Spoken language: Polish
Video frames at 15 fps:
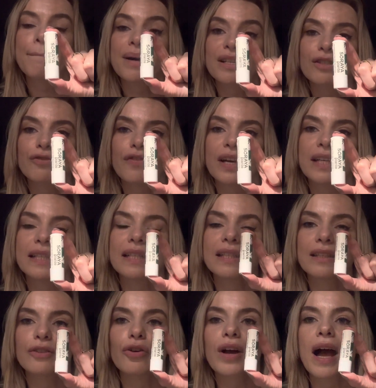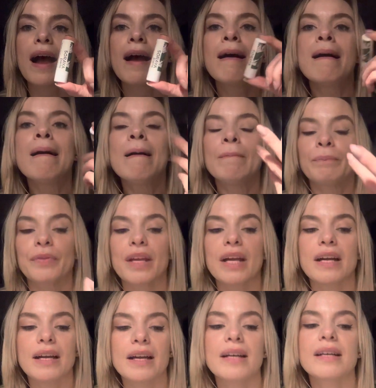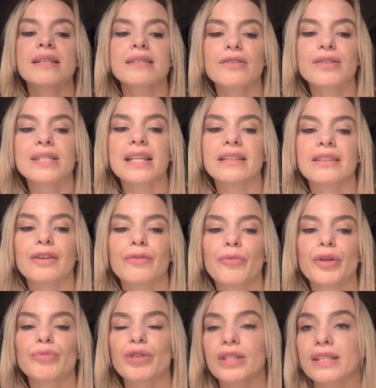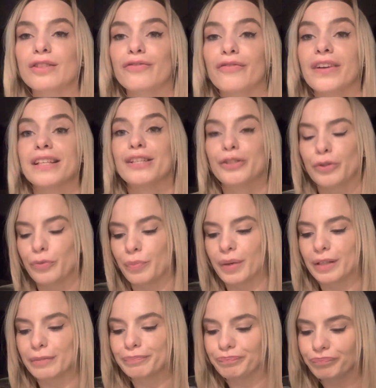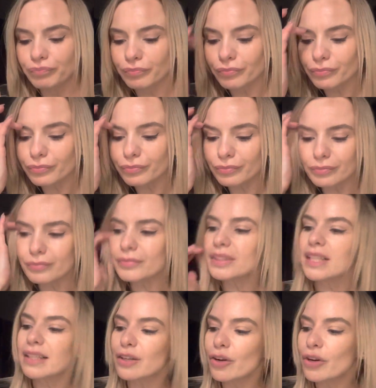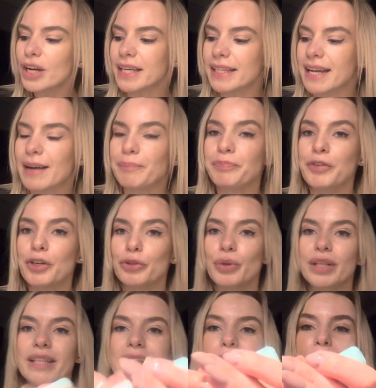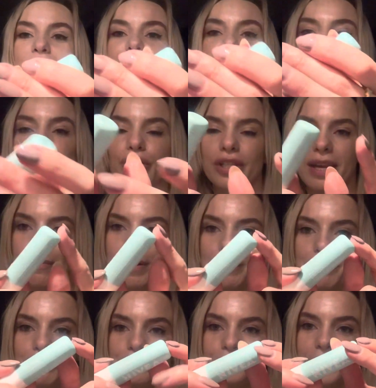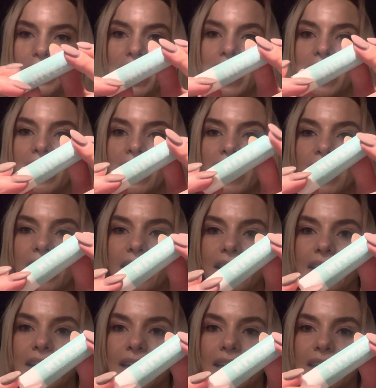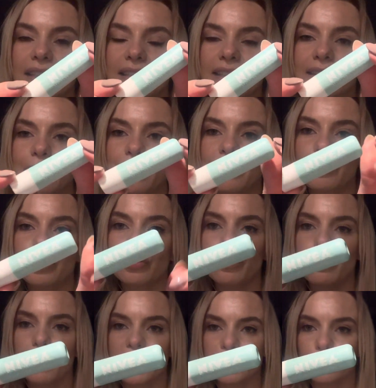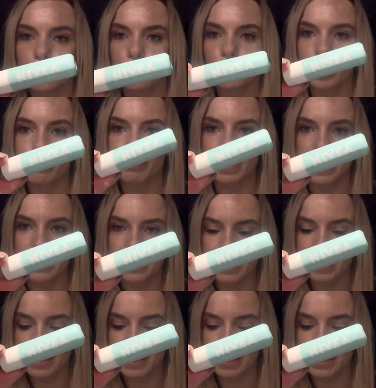bardzo fajna, niedroga eee, z ostatnich moich przetestowanych, super. Kolejna, której tak naprawdę już nie ma, E, I tak naprawdę to był bardziej troszkę peeling.